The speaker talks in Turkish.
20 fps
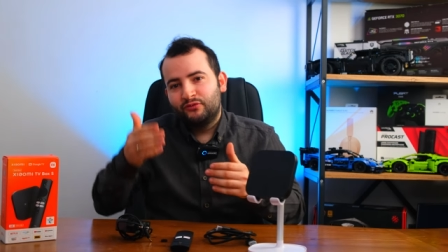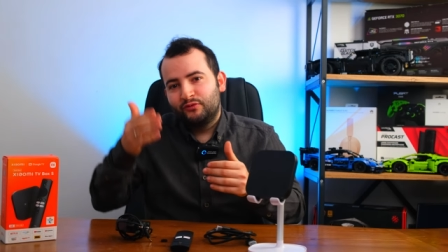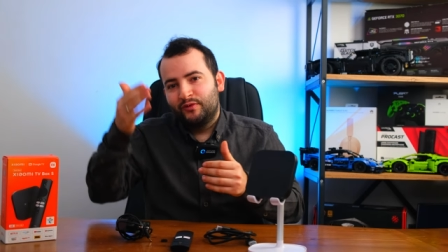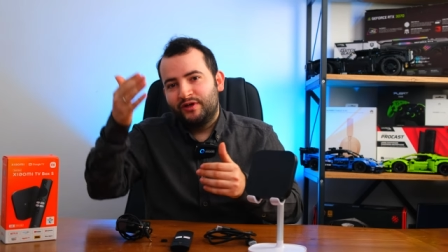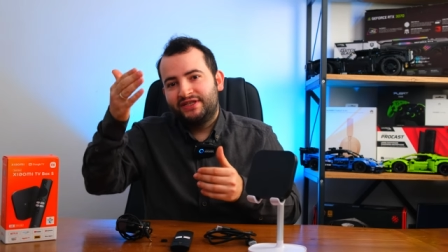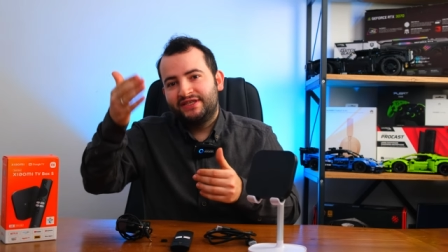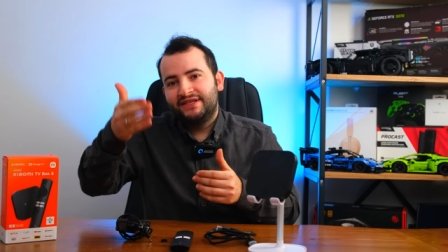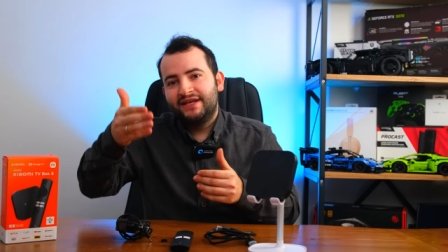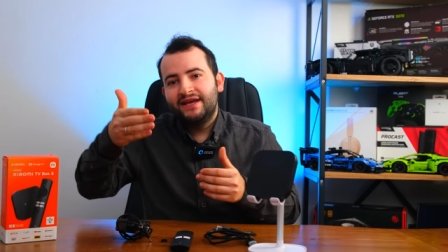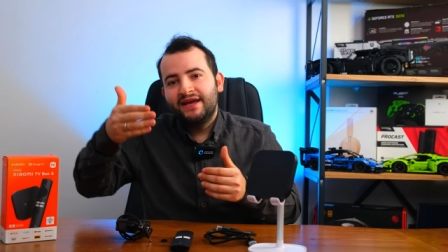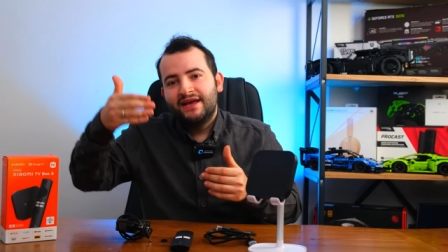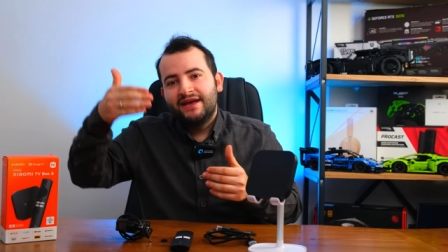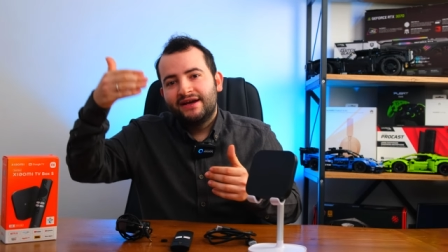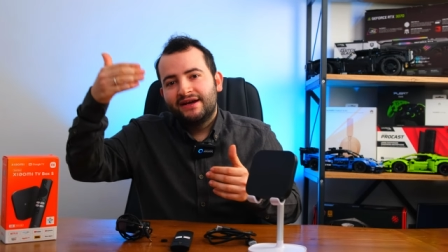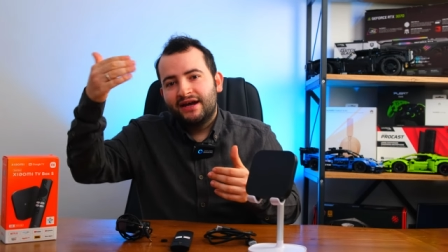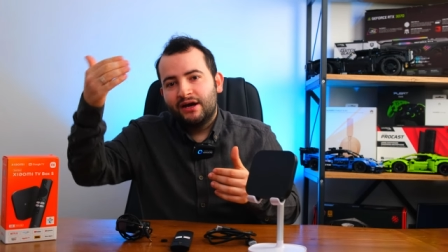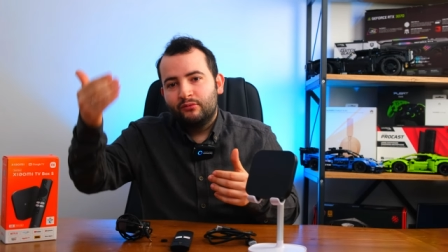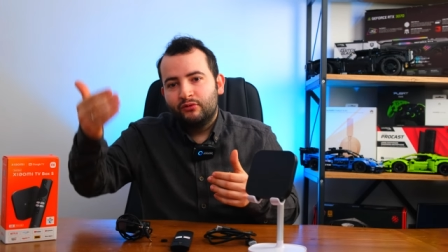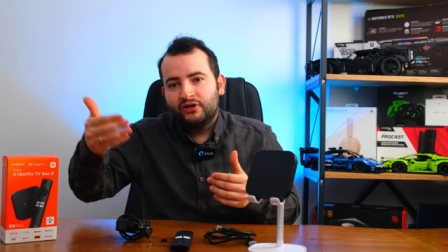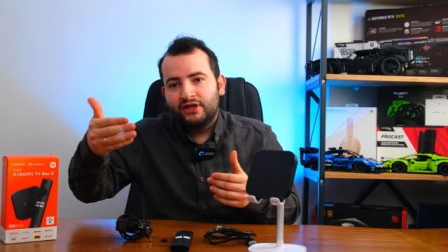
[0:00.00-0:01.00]
Bu metini
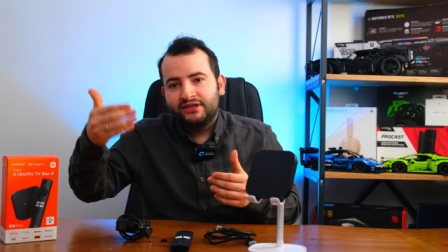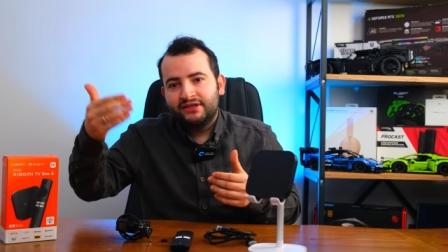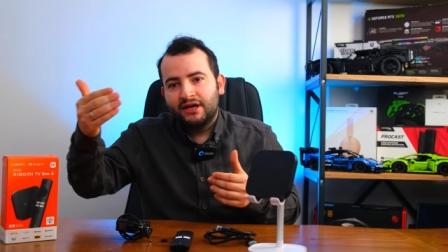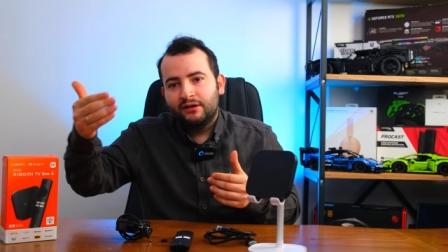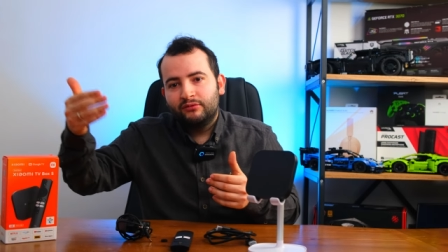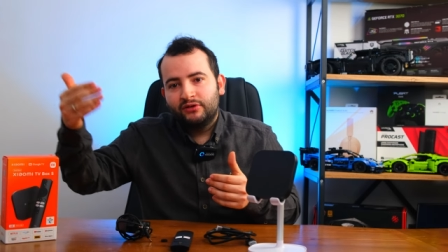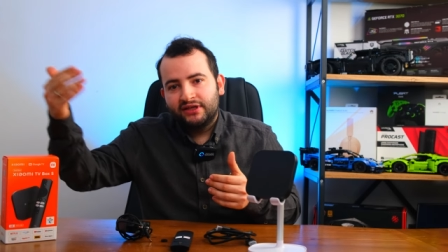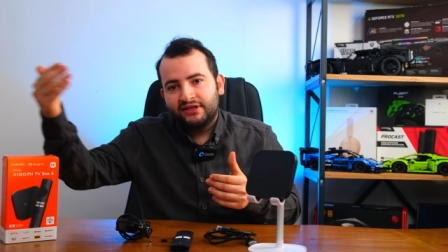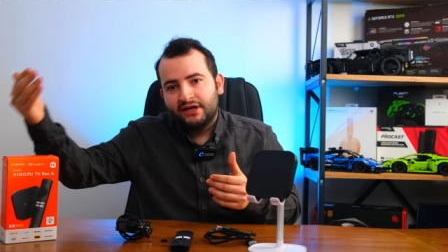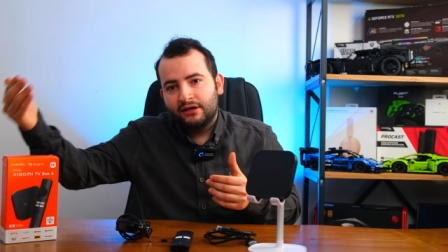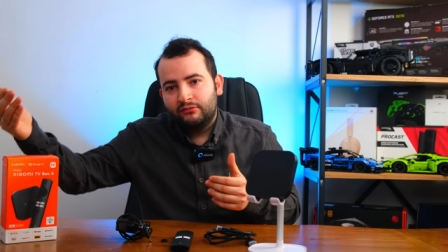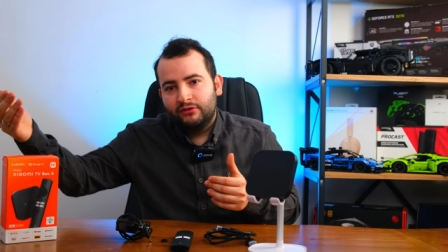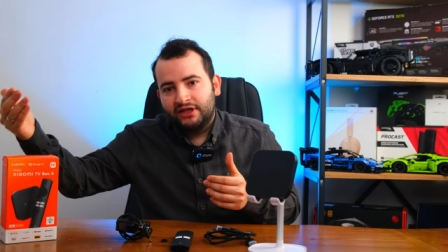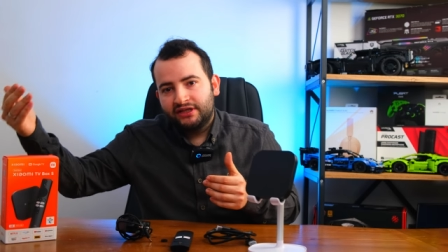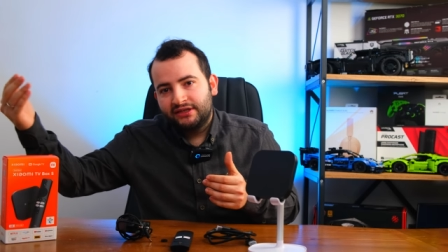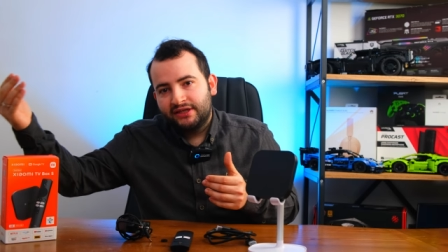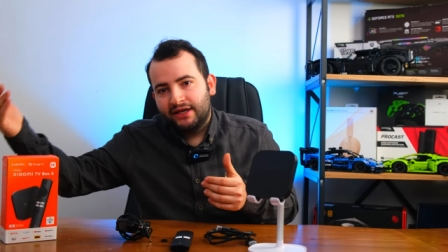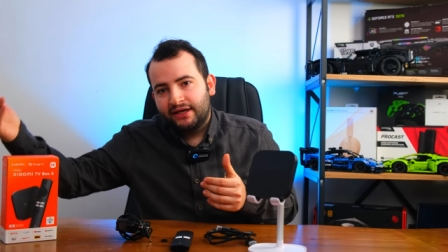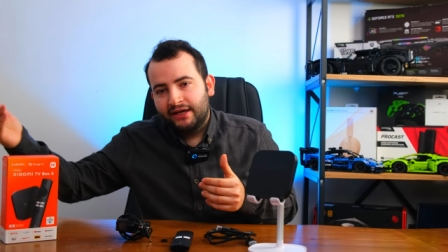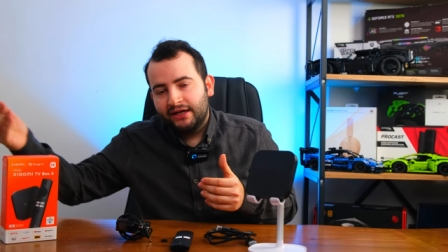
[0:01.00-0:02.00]
kabul et, kabul et, kabul
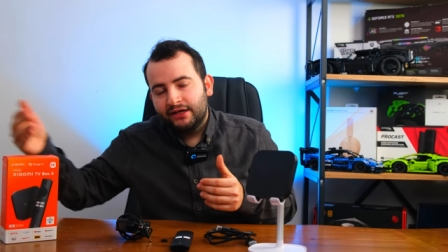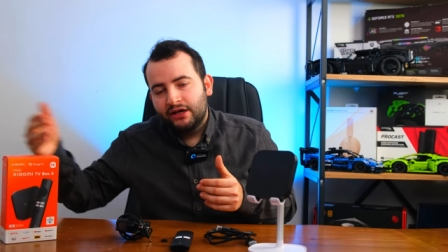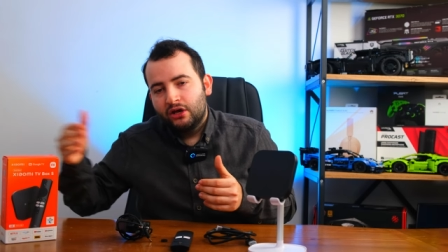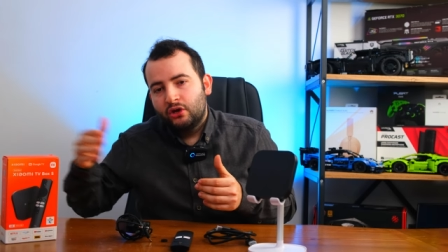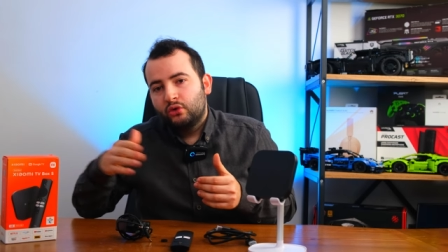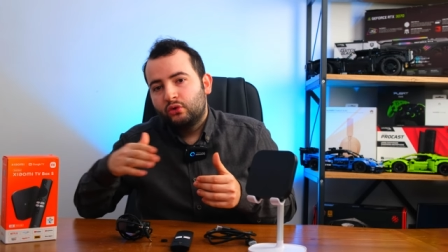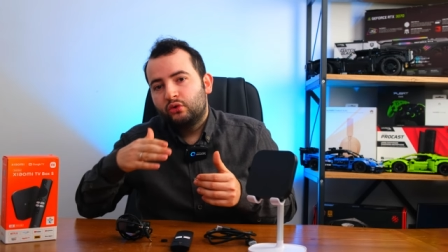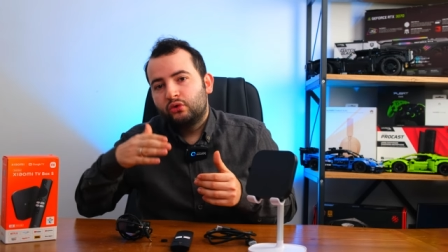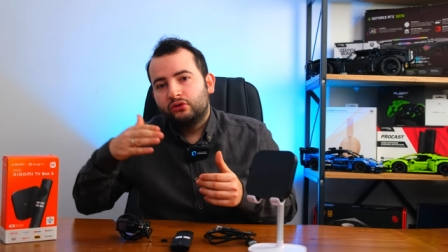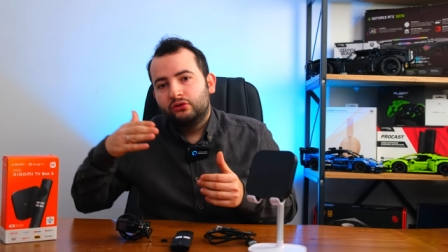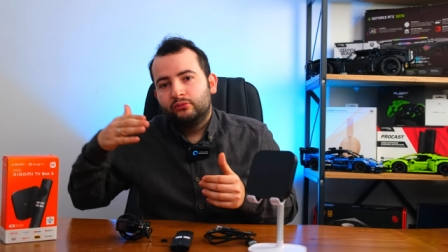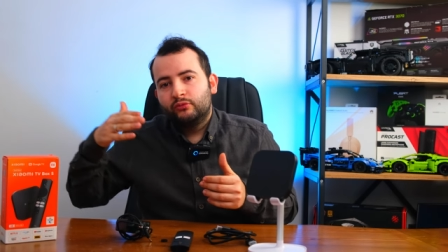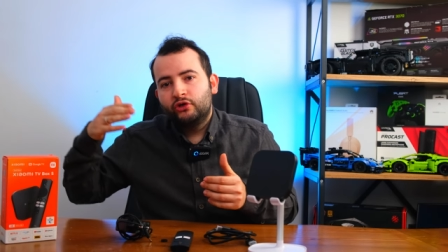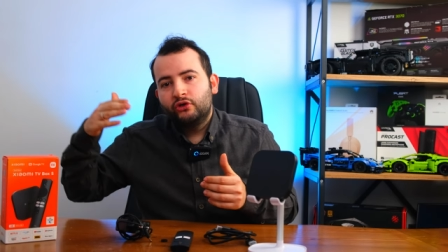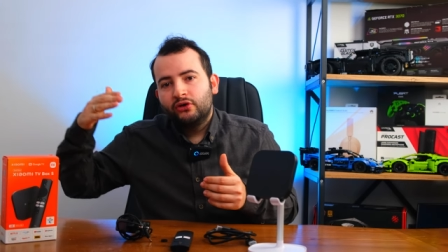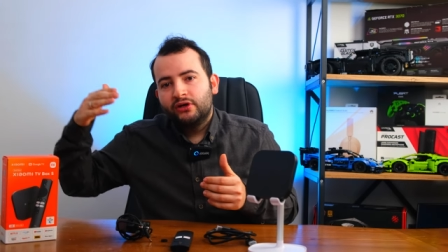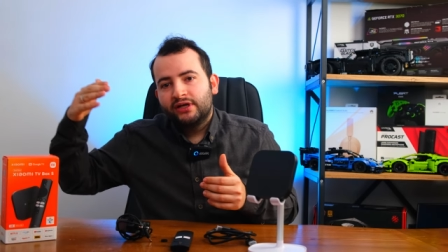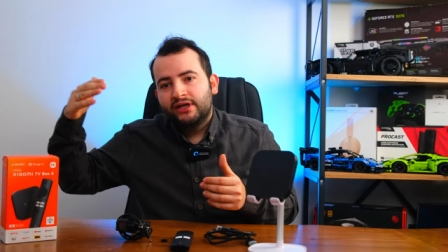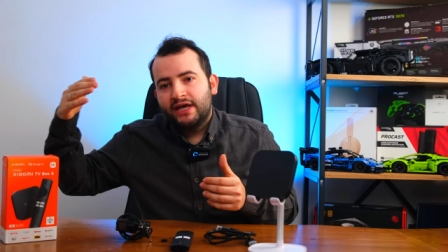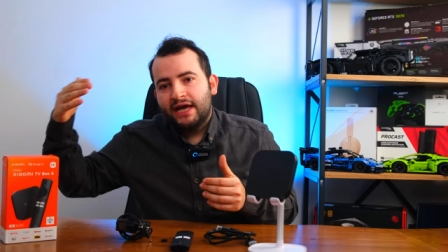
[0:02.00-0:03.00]
et diyerek
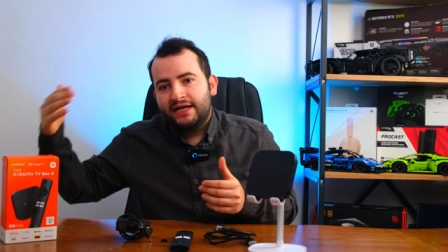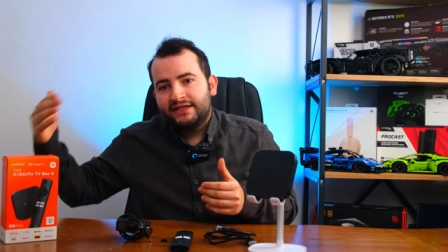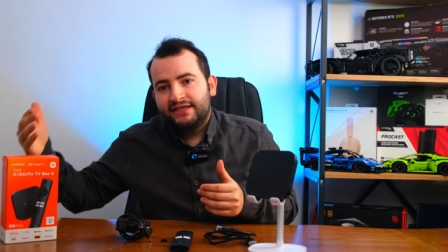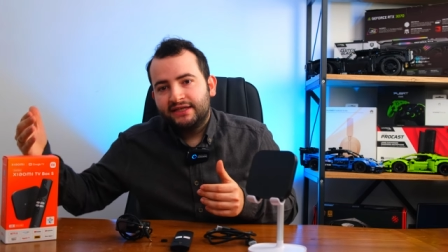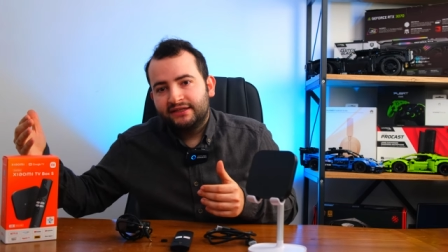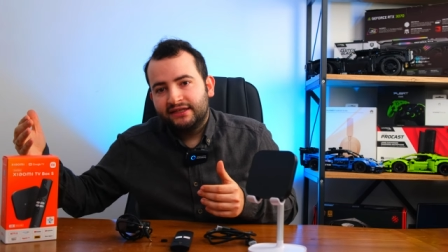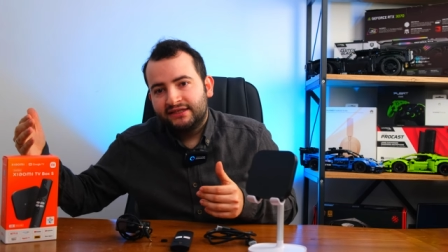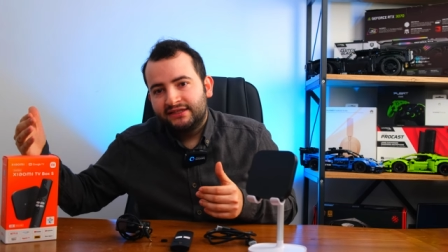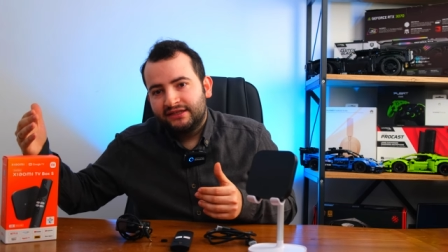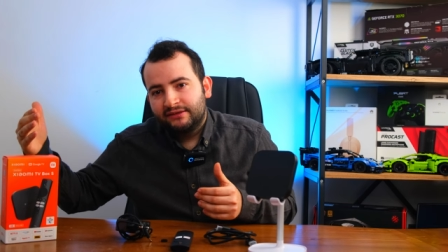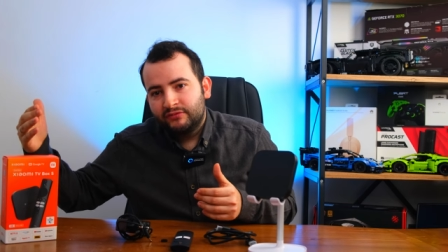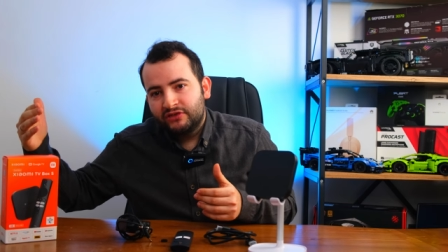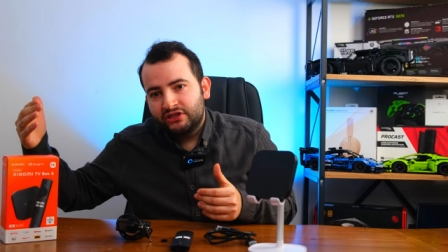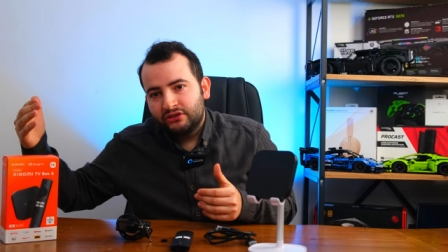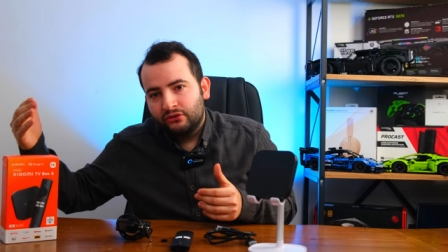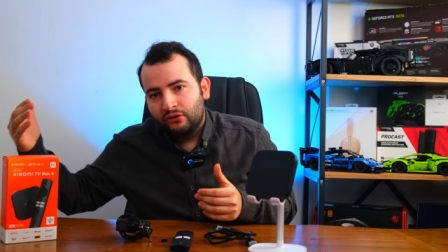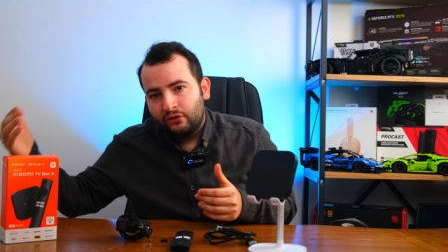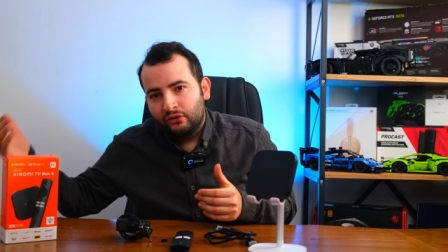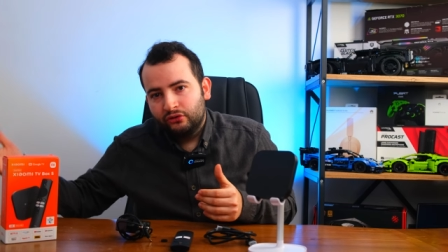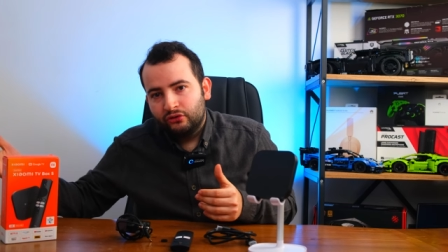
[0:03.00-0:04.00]
kurulumu
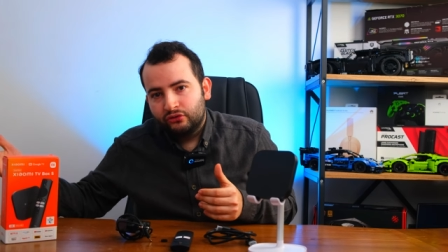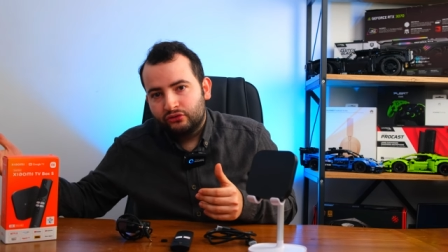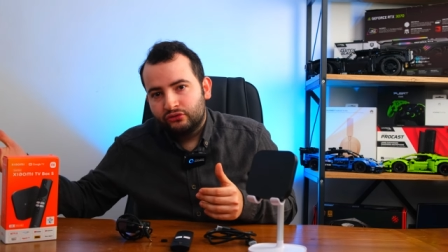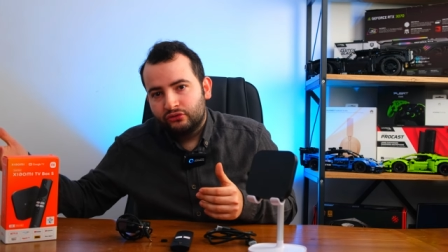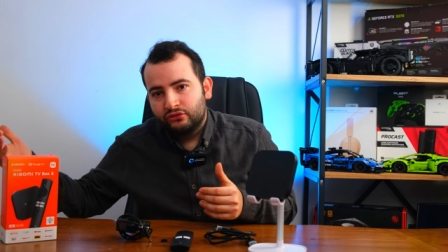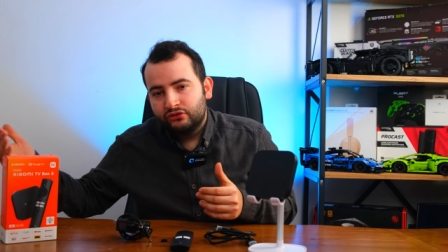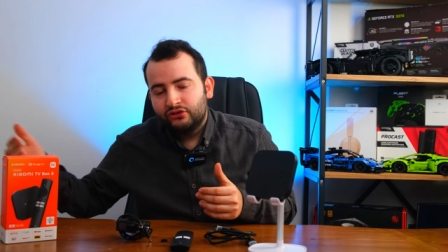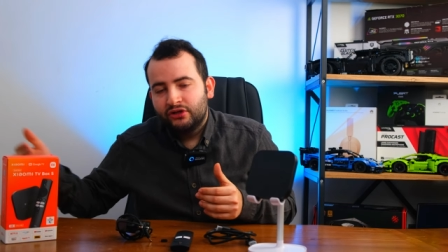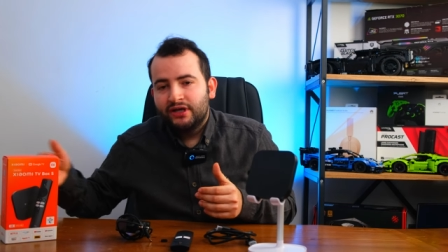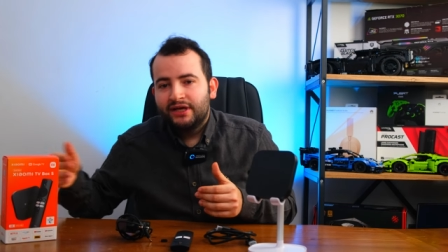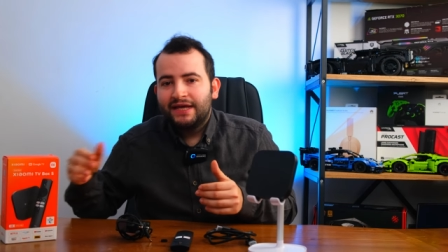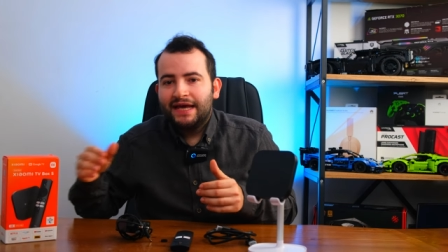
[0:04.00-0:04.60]
gerçekleştirmiş oluyorsunuz.